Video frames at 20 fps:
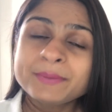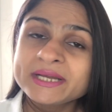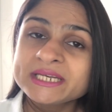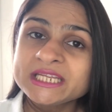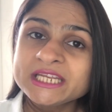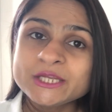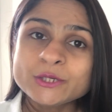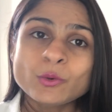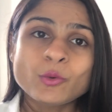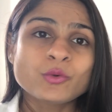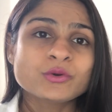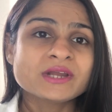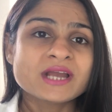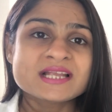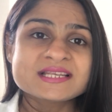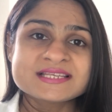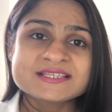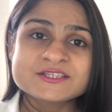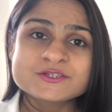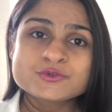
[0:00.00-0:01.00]
पनीर हो
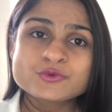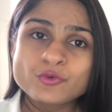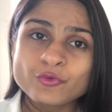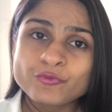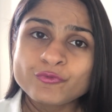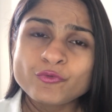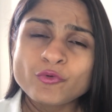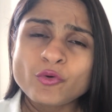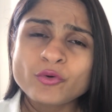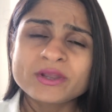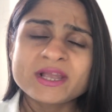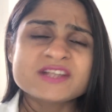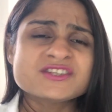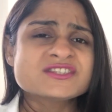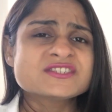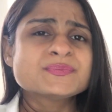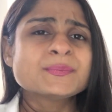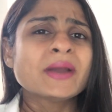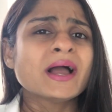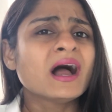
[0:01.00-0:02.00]
गया जैसे टोफू हो गया
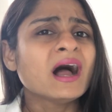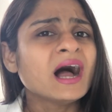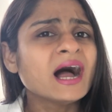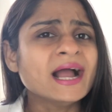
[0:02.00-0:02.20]
जिसमें